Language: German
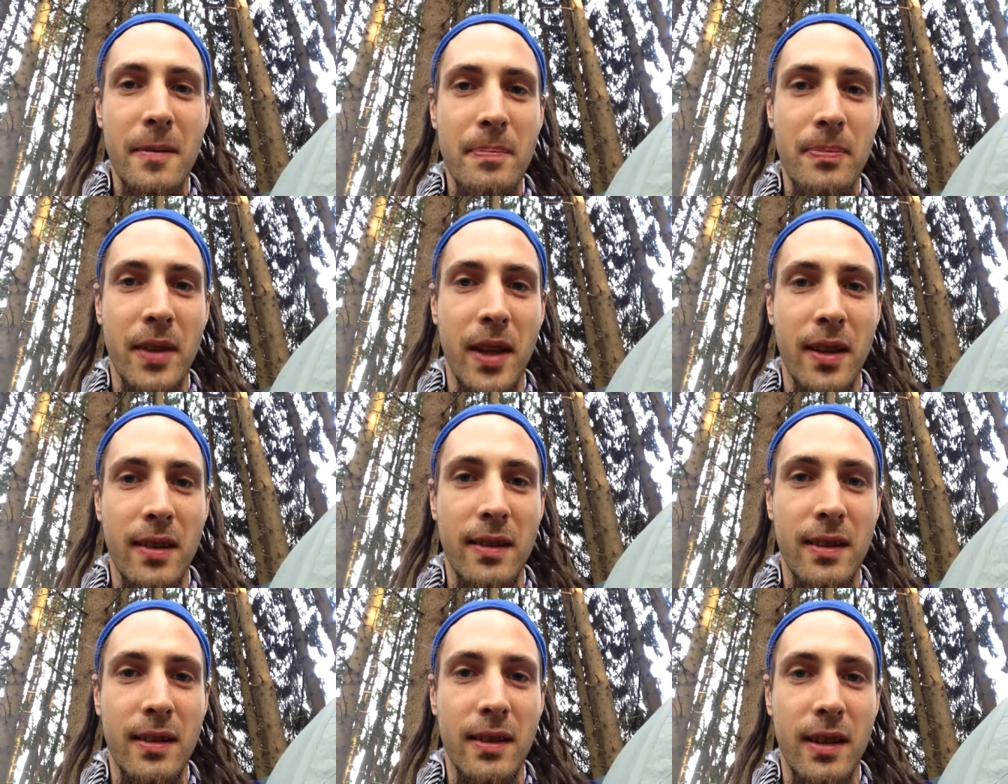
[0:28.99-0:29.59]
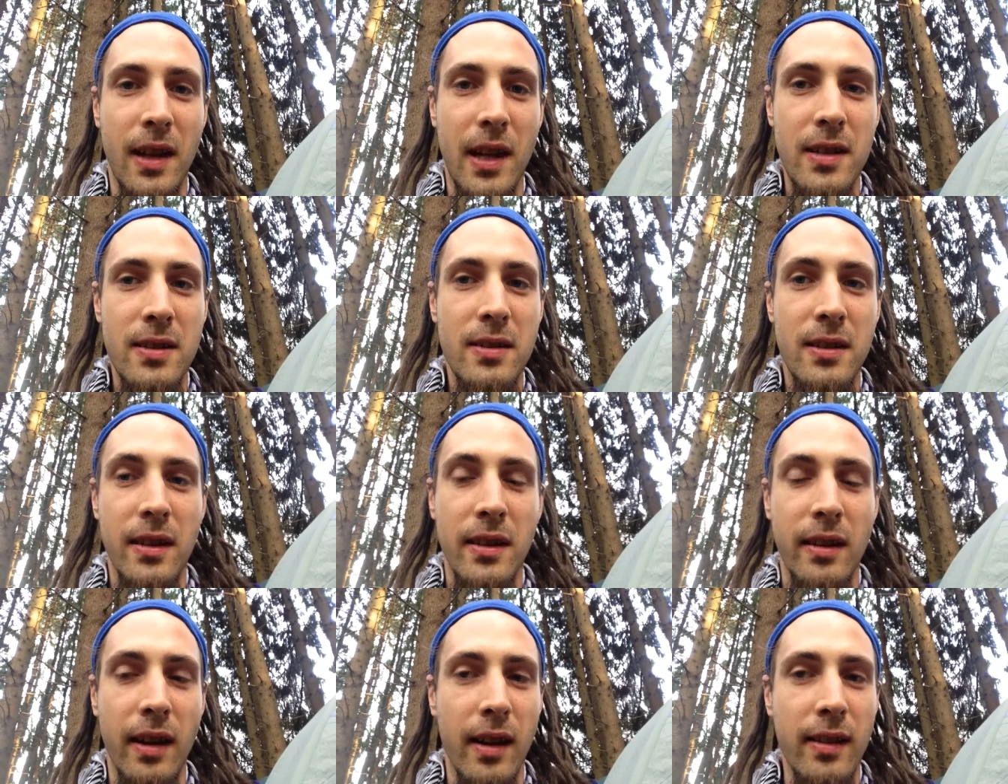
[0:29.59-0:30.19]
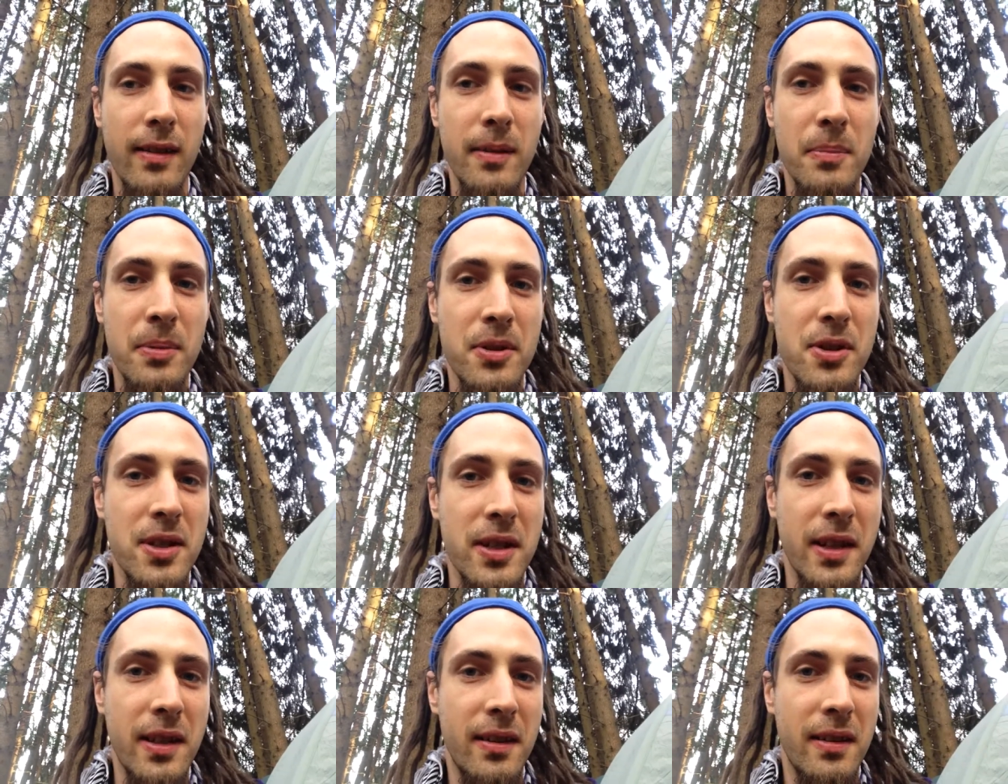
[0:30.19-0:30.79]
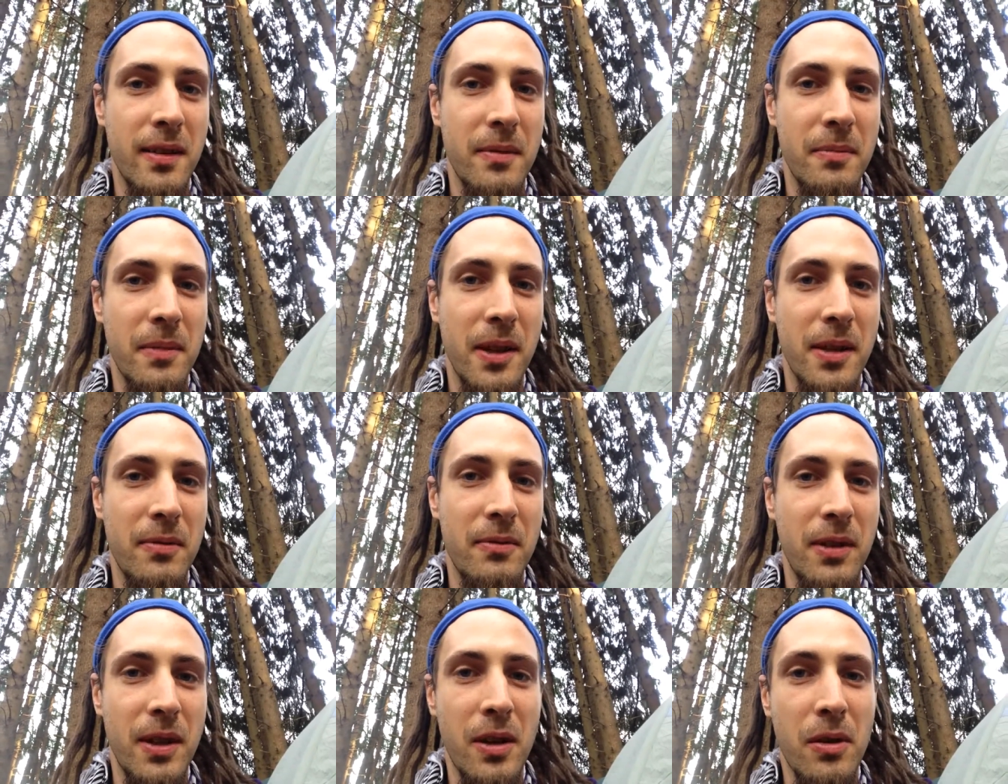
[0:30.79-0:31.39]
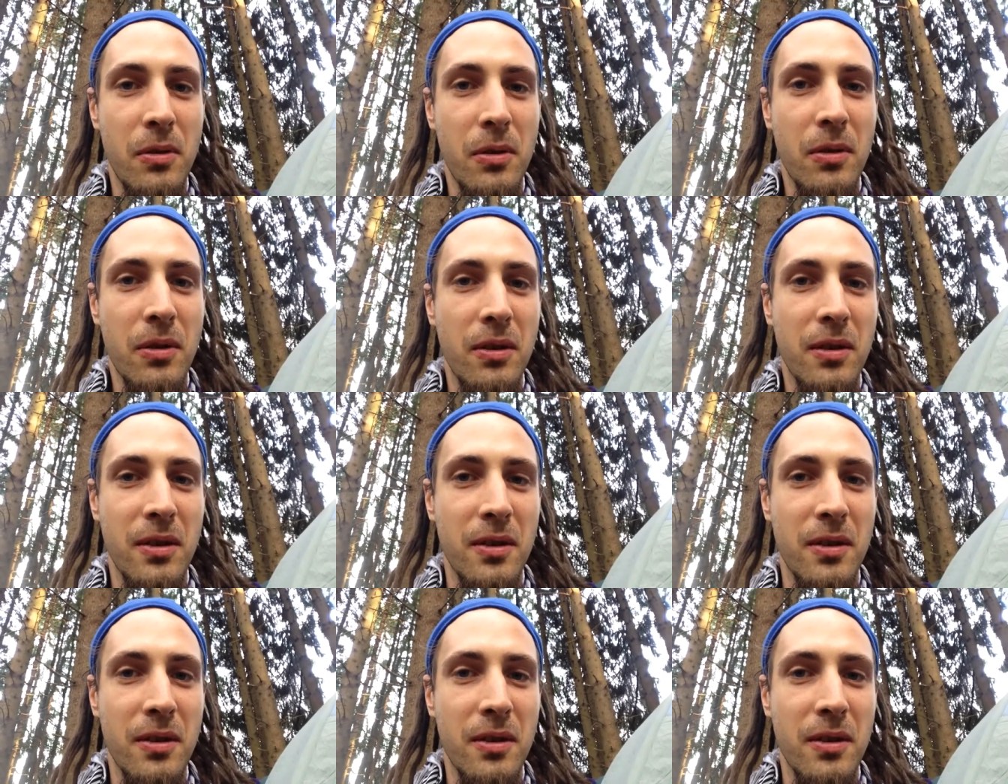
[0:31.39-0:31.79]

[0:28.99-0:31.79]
dass echt Interesse besteht an meinen Videos.